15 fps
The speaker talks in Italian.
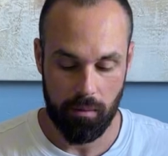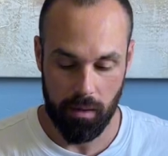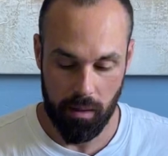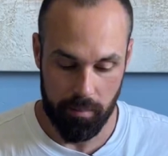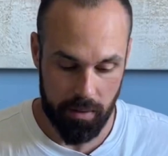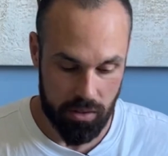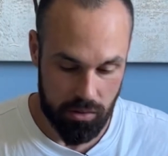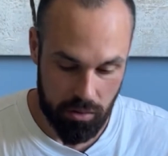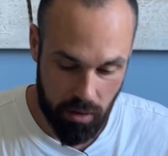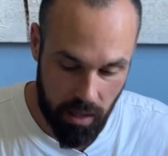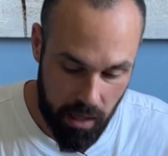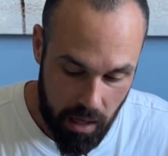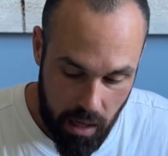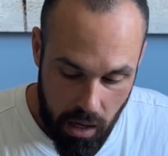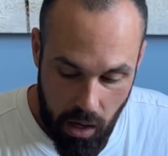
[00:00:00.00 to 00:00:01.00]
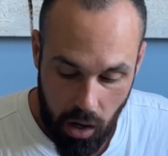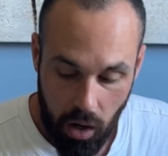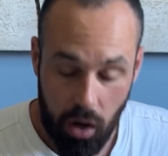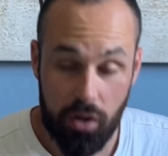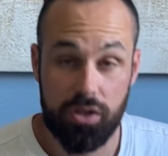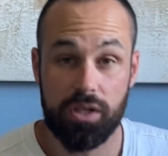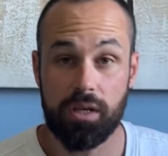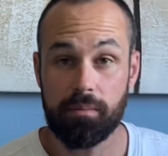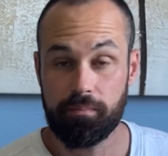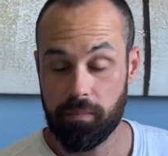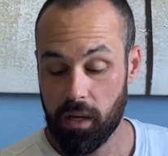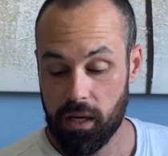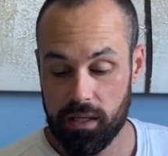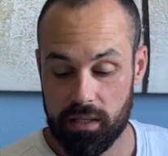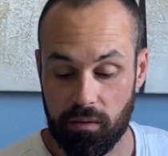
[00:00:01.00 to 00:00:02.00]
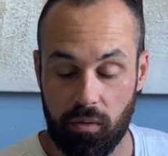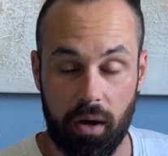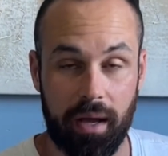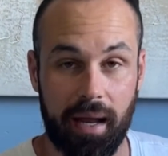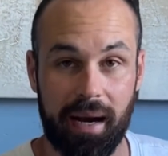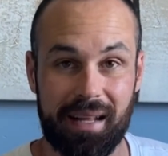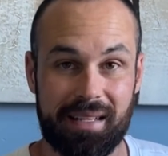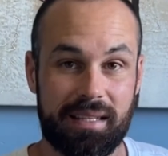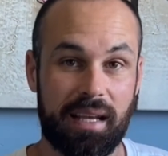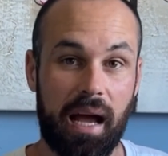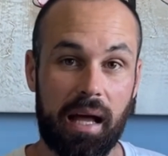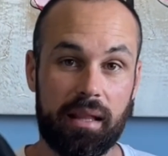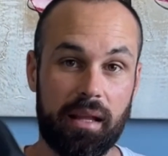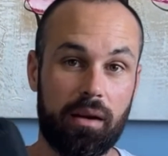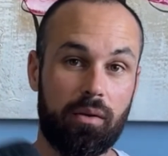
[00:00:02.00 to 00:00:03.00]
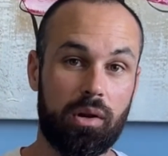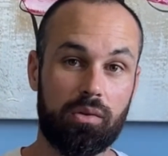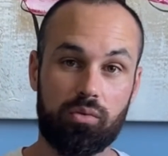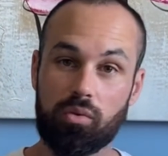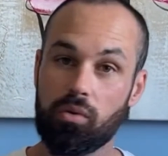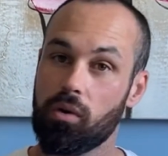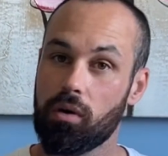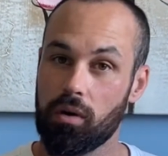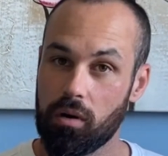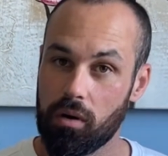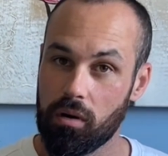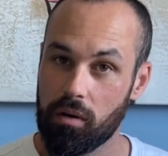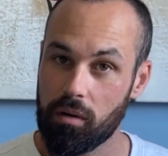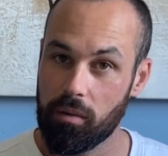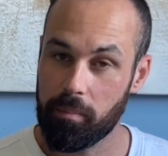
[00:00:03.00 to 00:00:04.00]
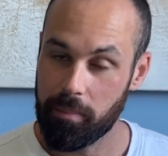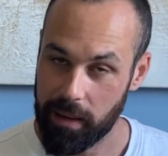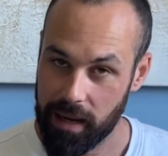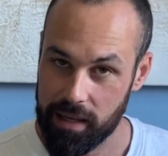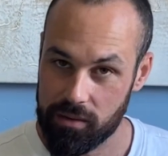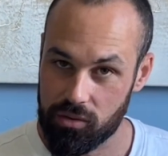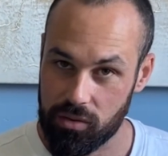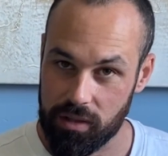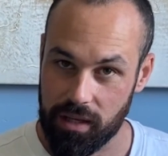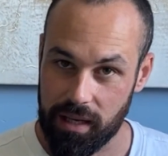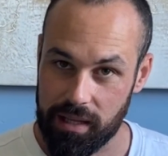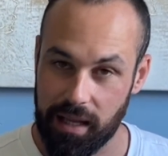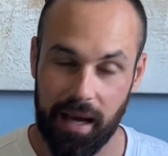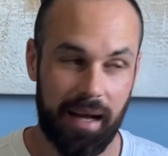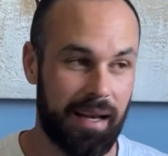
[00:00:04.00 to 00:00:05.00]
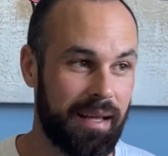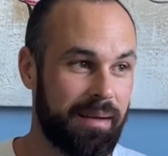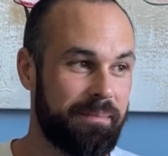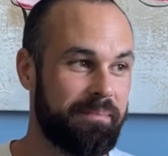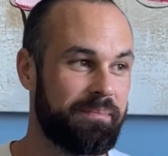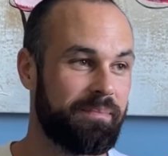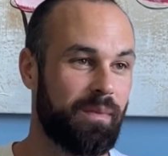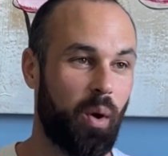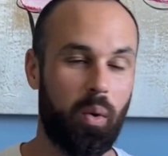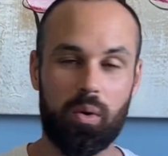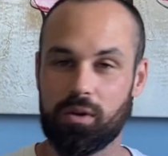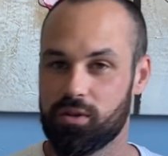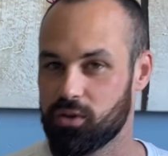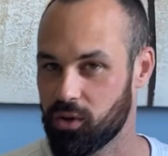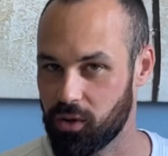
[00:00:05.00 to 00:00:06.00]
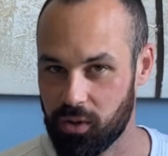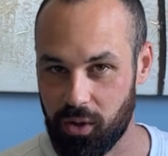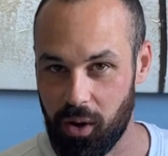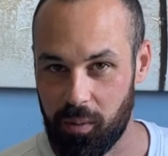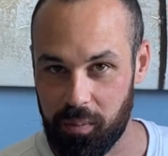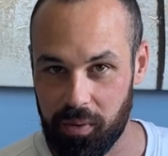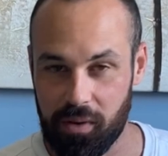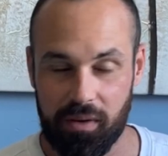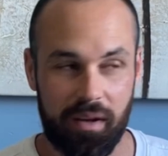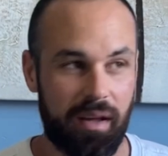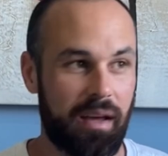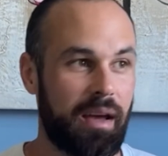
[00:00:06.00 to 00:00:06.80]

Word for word: quella persona. Oggi, se vuoi creare scandalo al tuo pranzo di Natale, o il giorno dopo,